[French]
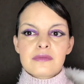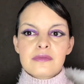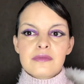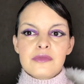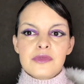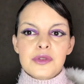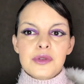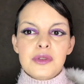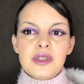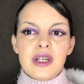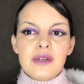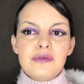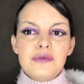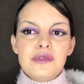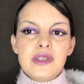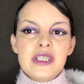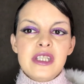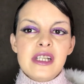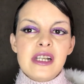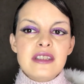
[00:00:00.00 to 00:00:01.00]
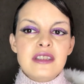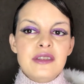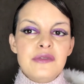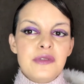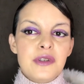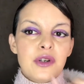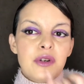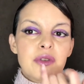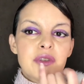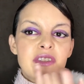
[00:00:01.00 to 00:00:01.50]
Donc là, vous voyez la
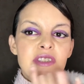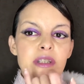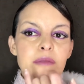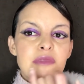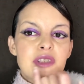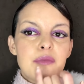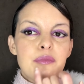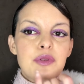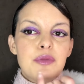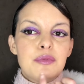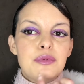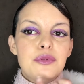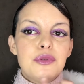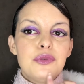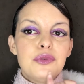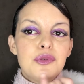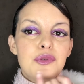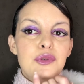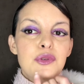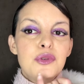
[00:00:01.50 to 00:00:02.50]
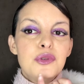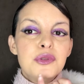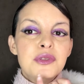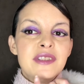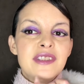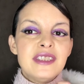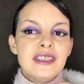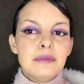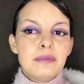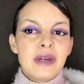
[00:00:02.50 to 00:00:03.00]
différence, c'est un petit peu plus
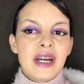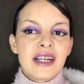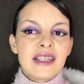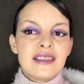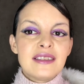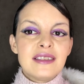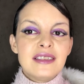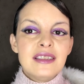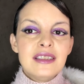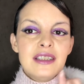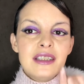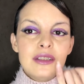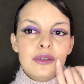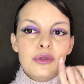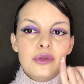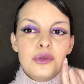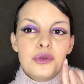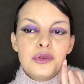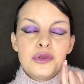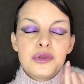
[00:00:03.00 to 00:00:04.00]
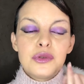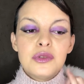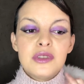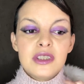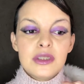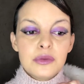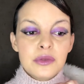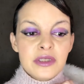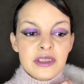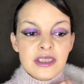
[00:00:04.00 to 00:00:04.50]
glossy par ici et de l'autre
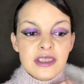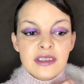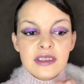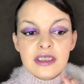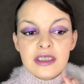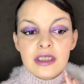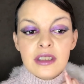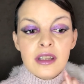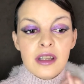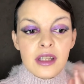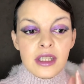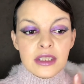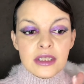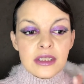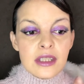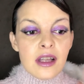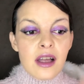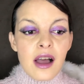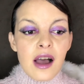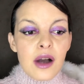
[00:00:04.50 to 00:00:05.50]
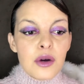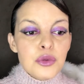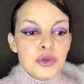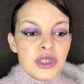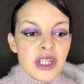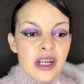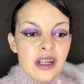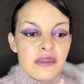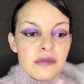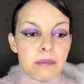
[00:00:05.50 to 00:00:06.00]
côté aussi, c'est un rouge à lèvres